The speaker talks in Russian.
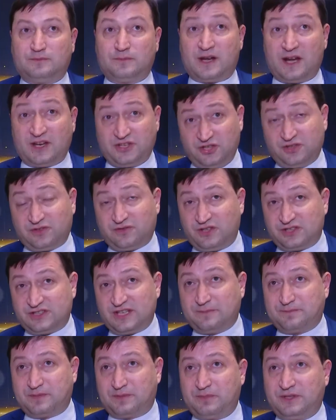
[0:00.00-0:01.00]
Мы рассчитывали
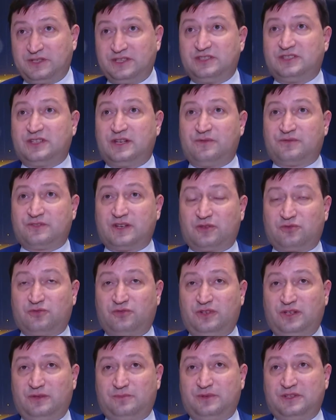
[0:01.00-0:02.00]
стать победителем в
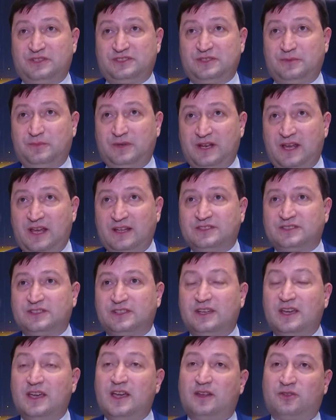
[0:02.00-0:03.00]
какой-либо из
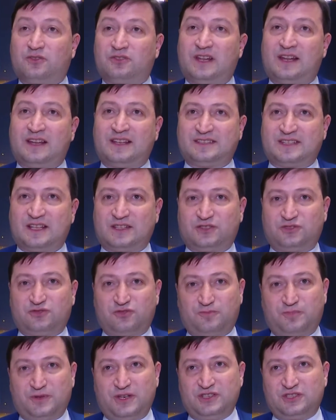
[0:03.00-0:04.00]
номинаций, но для нас стало
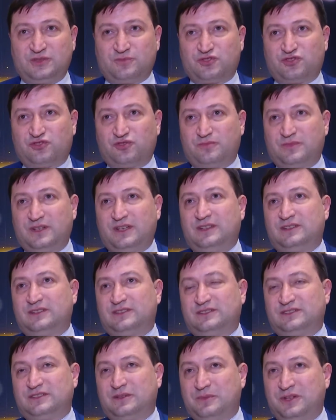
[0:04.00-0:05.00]
сюрпризом, что мы
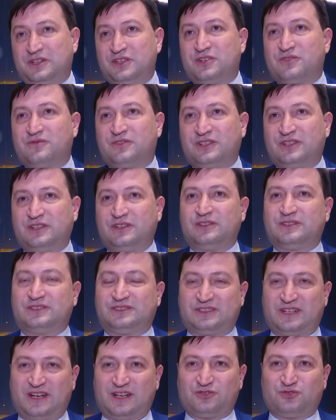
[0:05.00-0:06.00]
номинированы
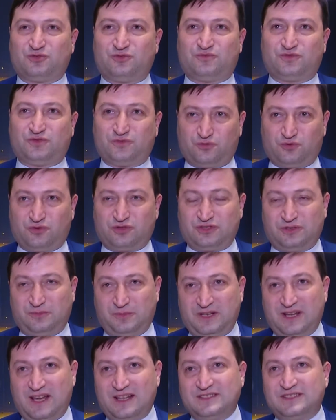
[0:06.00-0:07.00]
сразу в двух
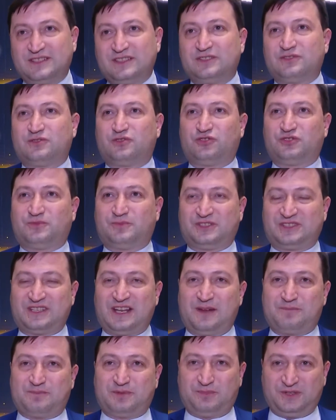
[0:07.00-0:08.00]
номинациях, то есть мы
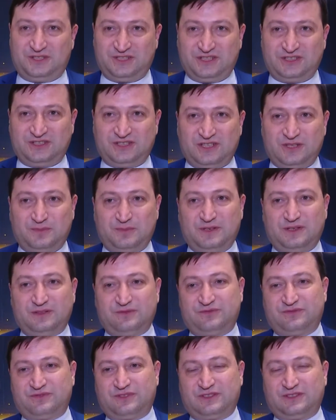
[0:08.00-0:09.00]
стали
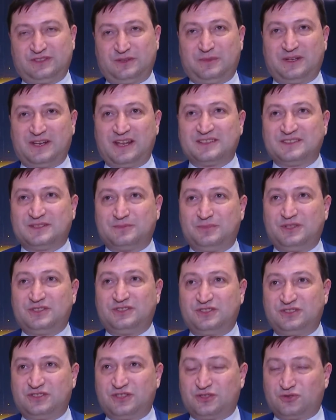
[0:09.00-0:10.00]
победителями в номинации
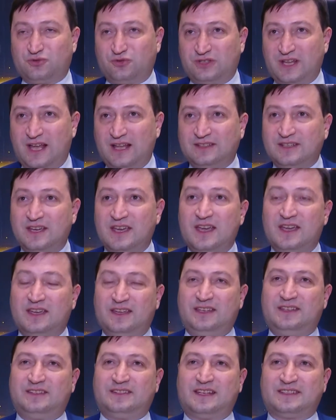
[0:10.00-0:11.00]
«Бизнес-результат»
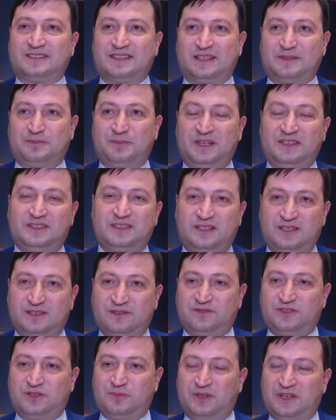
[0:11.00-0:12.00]
и нас отметили
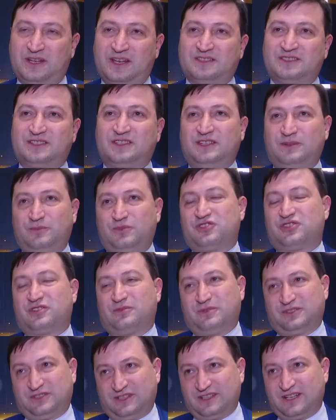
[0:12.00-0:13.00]
в номинации «Имидж
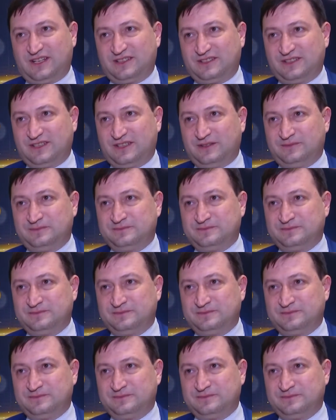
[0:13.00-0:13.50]
работодателя».